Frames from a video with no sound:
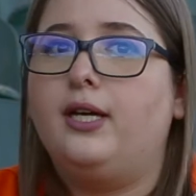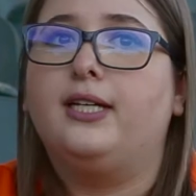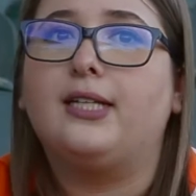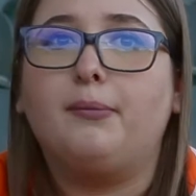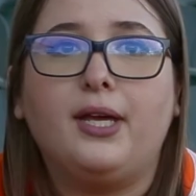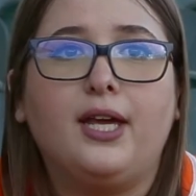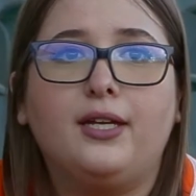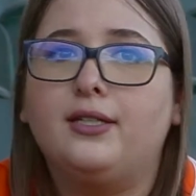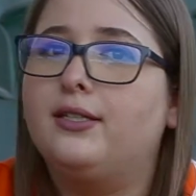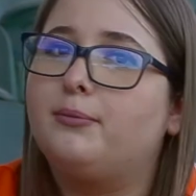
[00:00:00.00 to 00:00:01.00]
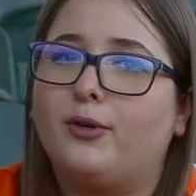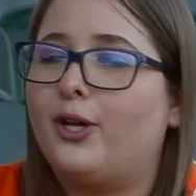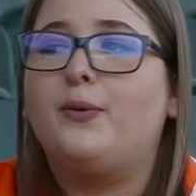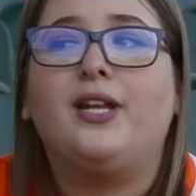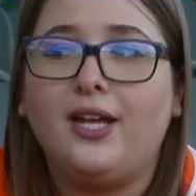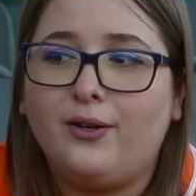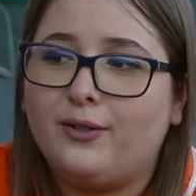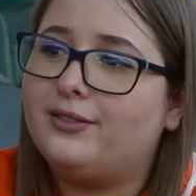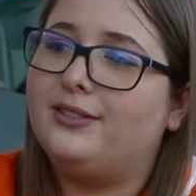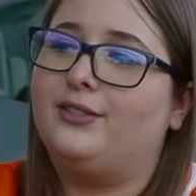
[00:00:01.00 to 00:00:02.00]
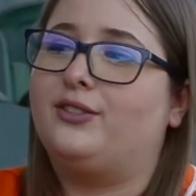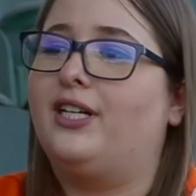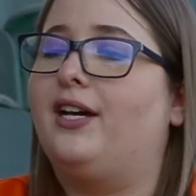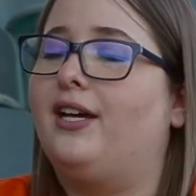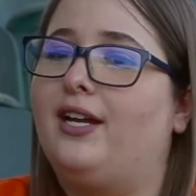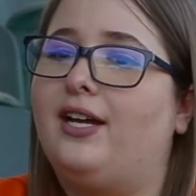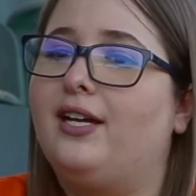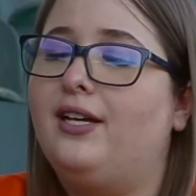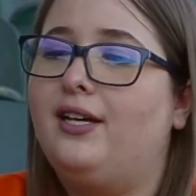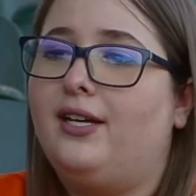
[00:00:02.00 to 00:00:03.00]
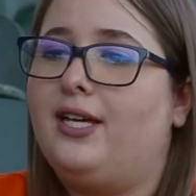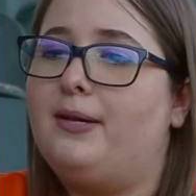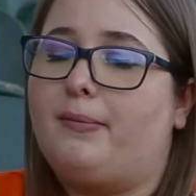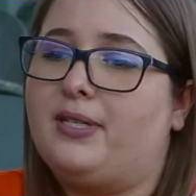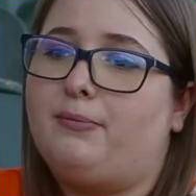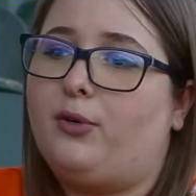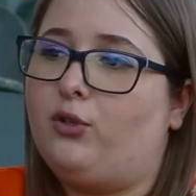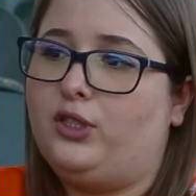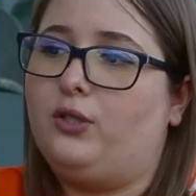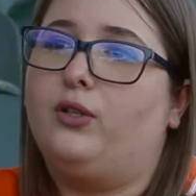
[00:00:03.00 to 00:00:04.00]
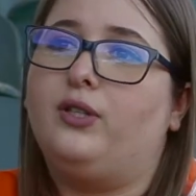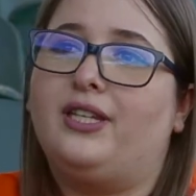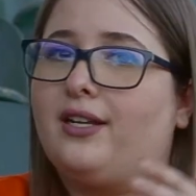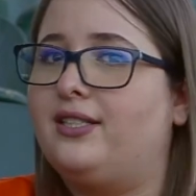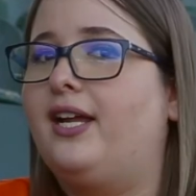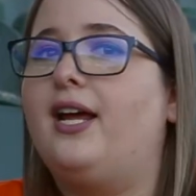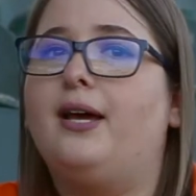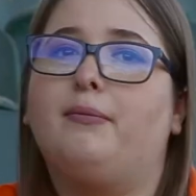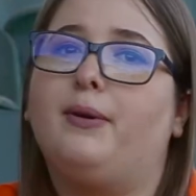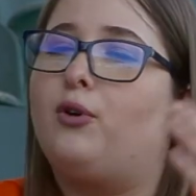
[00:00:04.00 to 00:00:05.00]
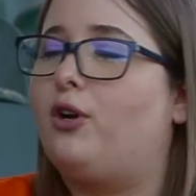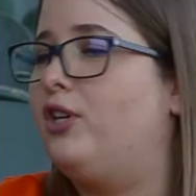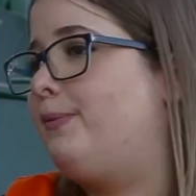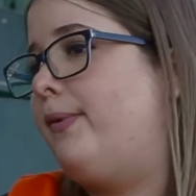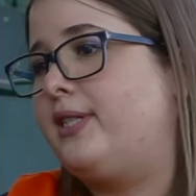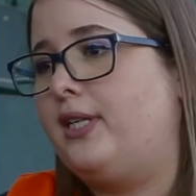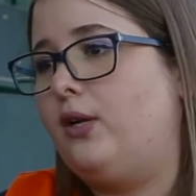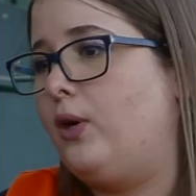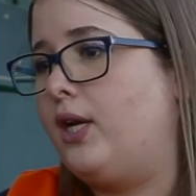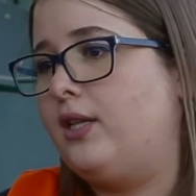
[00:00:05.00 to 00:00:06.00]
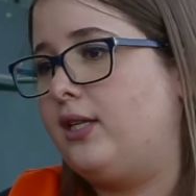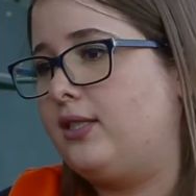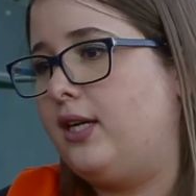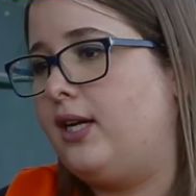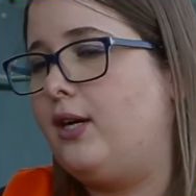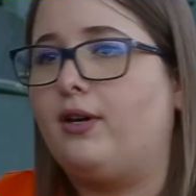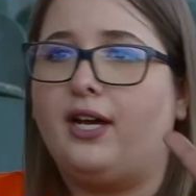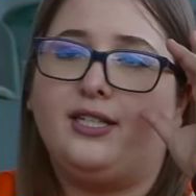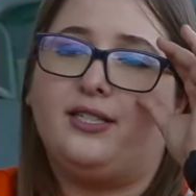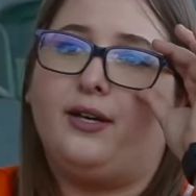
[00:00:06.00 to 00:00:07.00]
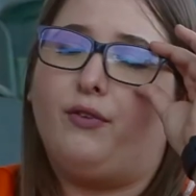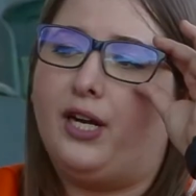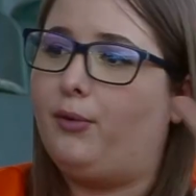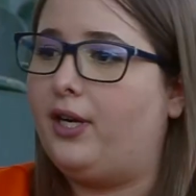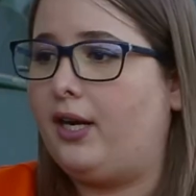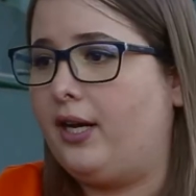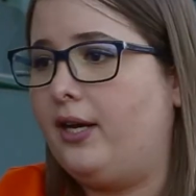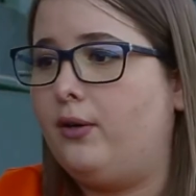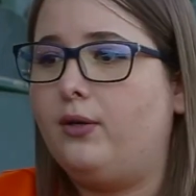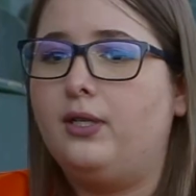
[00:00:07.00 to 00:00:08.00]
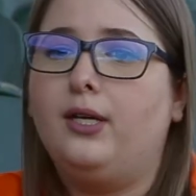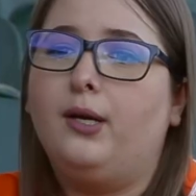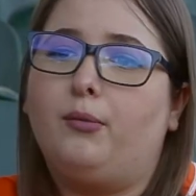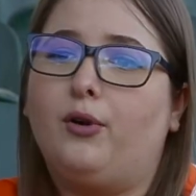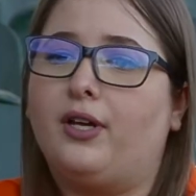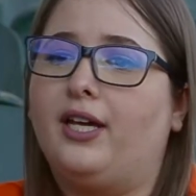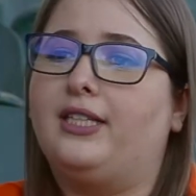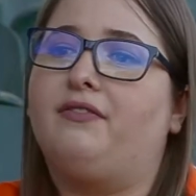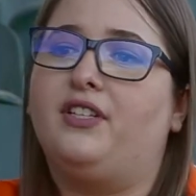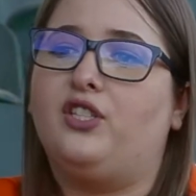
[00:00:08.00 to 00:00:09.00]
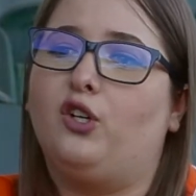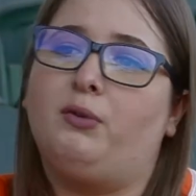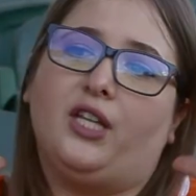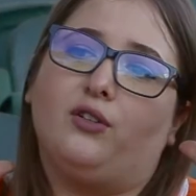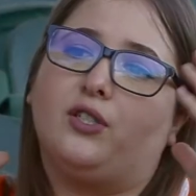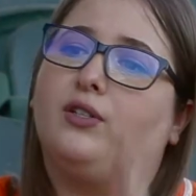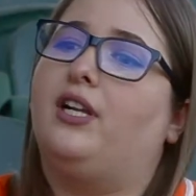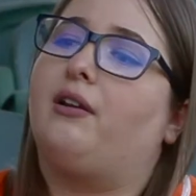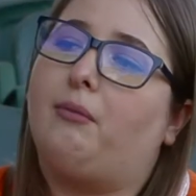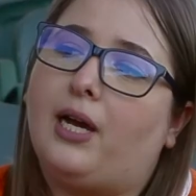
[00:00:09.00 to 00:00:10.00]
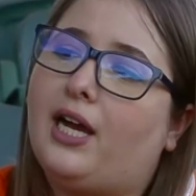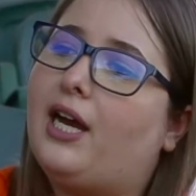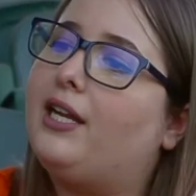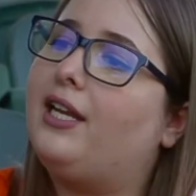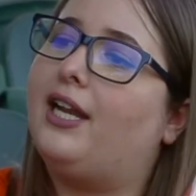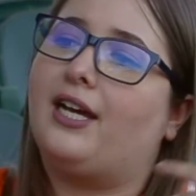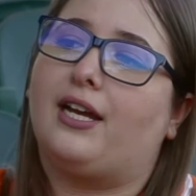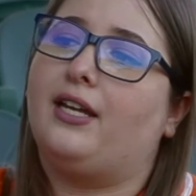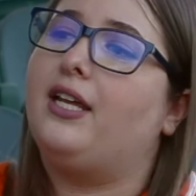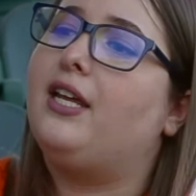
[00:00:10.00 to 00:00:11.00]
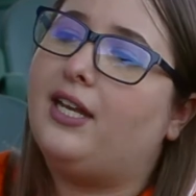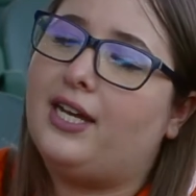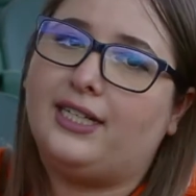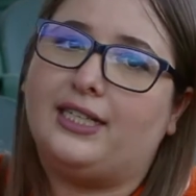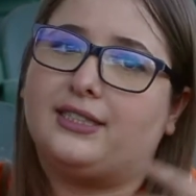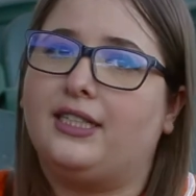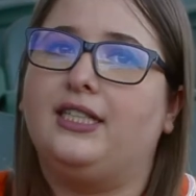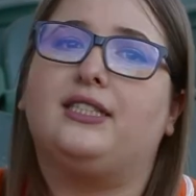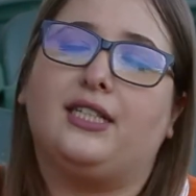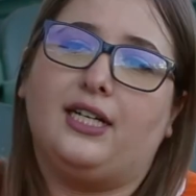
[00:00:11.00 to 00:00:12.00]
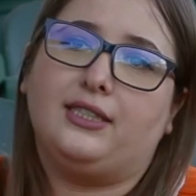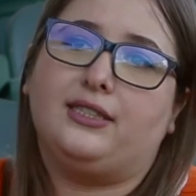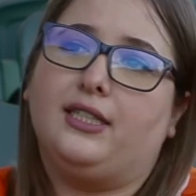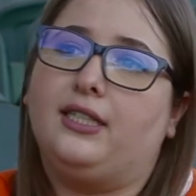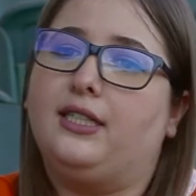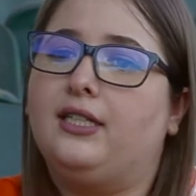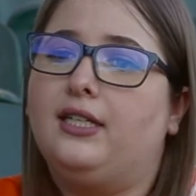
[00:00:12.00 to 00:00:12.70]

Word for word: están bien, porque qué no vinieron? O sea, era... Y mi papá siempre nos dijo, en tercera, mi abonado siempre va a ser el lugar de tercera, aunque él se, fuera muy naranjero, porque es la afición metiéndose con el rival y la carrilla y las risas y